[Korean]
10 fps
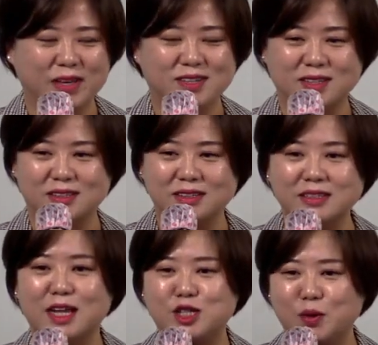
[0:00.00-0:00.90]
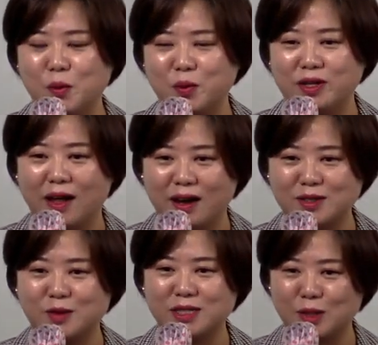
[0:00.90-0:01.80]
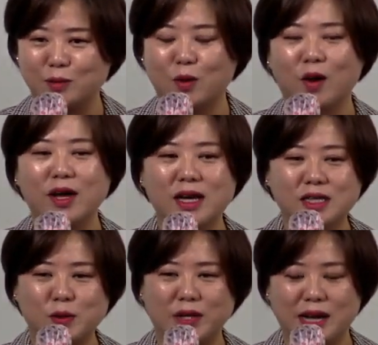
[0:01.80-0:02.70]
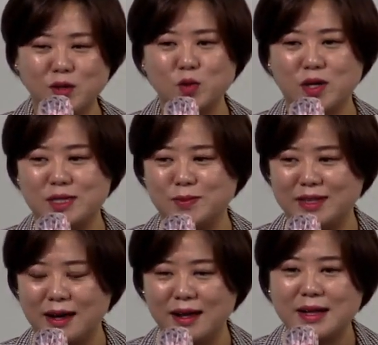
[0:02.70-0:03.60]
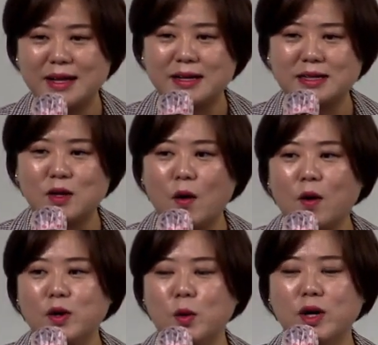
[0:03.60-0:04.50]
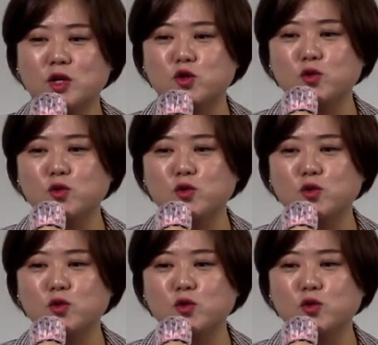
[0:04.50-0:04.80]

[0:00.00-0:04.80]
옆에서 이제 든든한 지원군이 돼가지고 지금도 지원을 해주고 있습니다. 그래서 이렇게